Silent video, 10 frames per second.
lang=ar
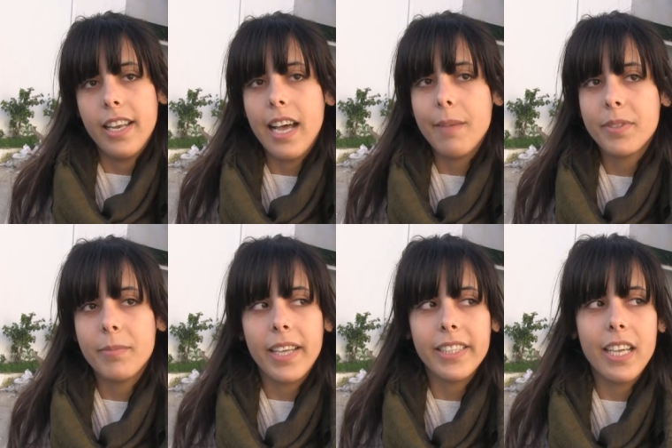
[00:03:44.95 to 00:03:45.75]
العبد
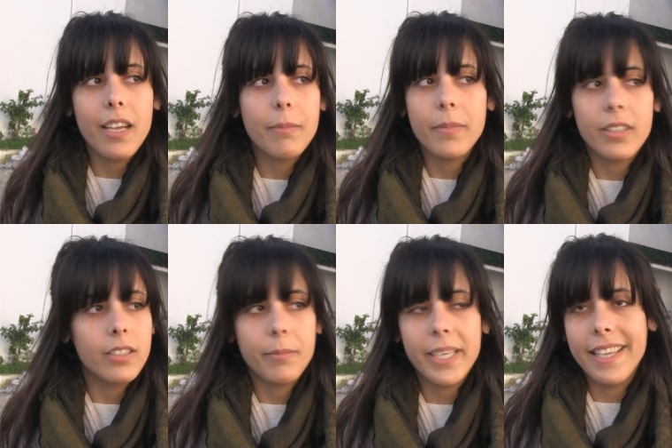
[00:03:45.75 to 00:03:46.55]
معناها
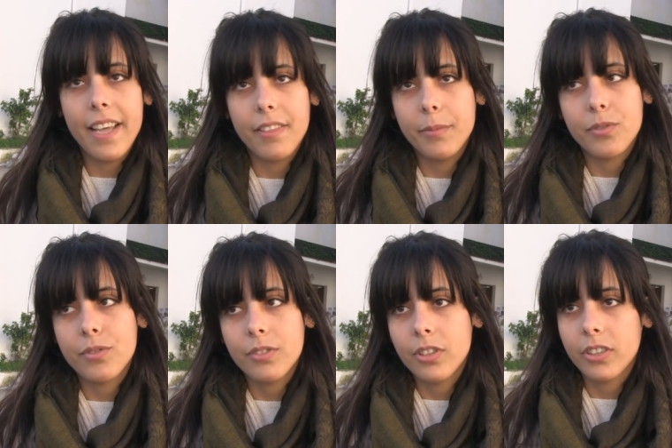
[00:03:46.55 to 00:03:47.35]
ما, ما يتعذبش
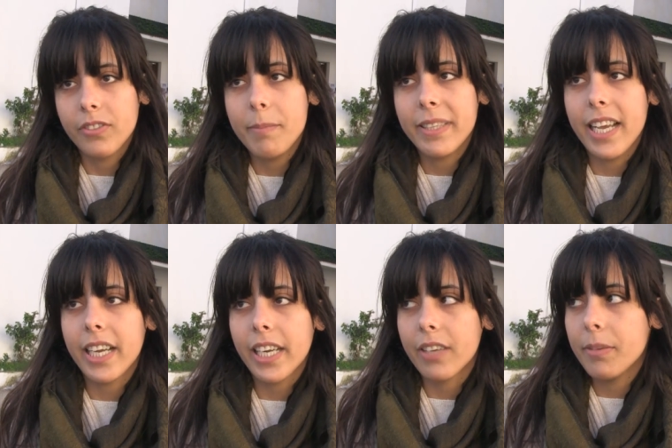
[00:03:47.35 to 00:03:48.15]
دونك فما
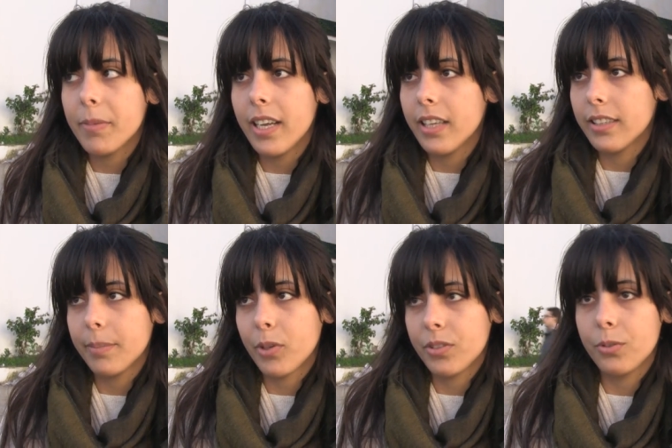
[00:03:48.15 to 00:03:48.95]
تحقيق فما دي
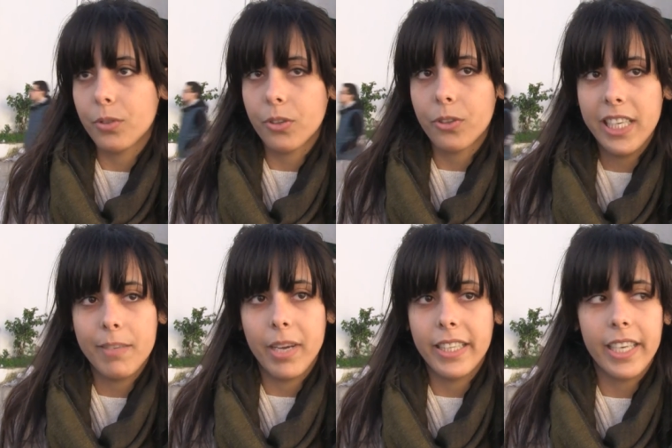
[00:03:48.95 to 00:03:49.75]
بروسيدور اخرين
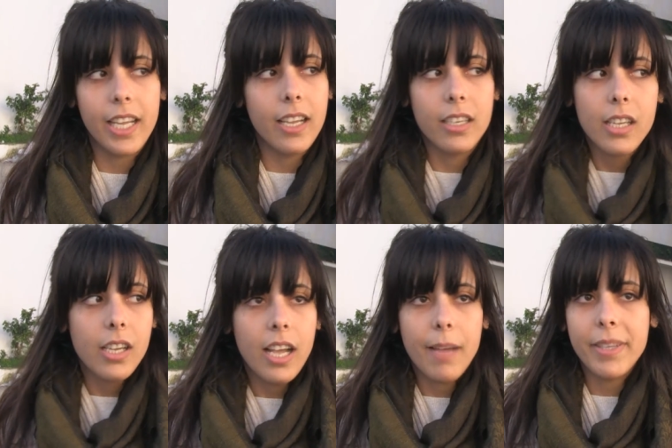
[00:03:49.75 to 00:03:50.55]
معناها
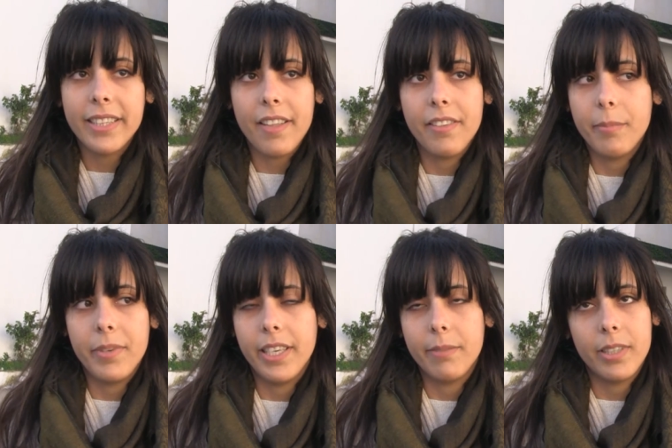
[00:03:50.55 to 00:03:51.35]
اما التعذيب
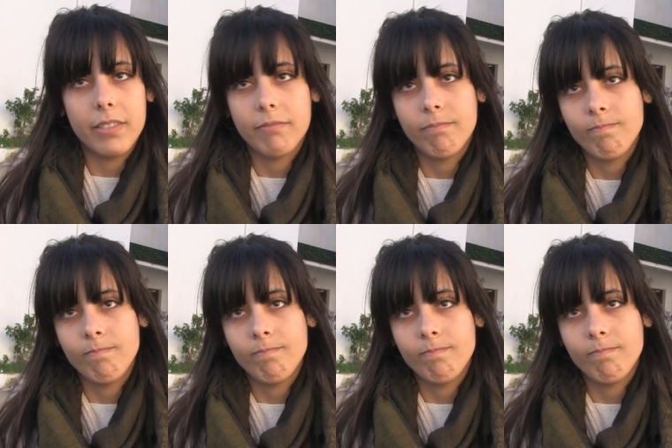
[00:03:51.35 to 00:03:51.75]
ليه معناها